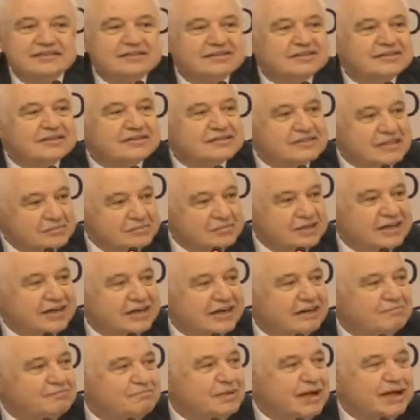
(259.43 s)
آه، سمر
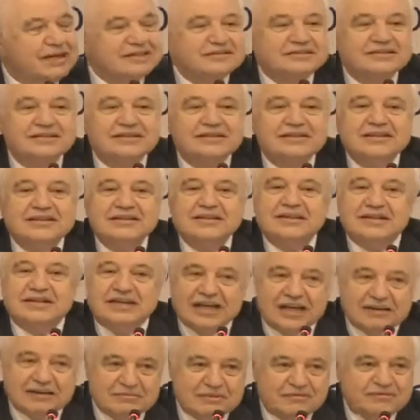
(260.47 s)
اللباد اللي
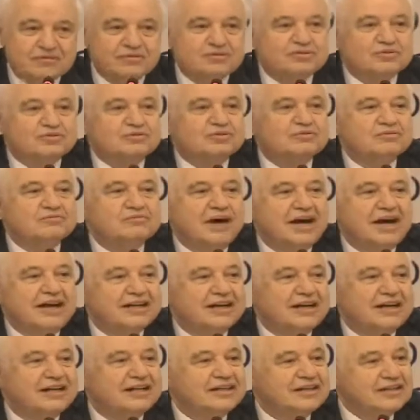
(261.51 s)
كان مفروض تكون
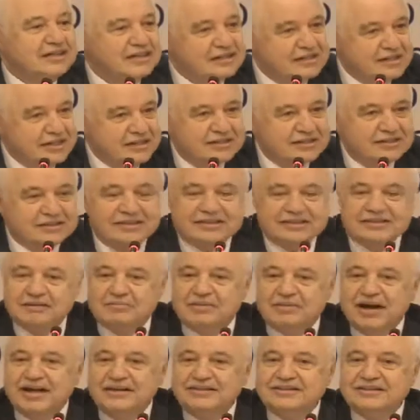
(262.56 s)
معنا هي سيده
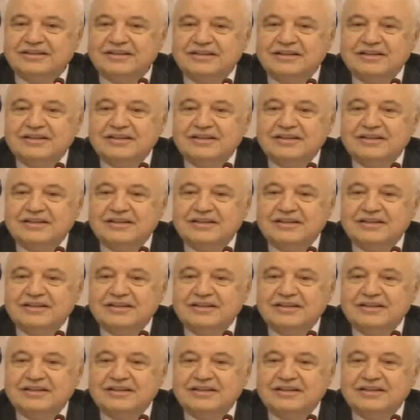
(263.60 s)
طبعا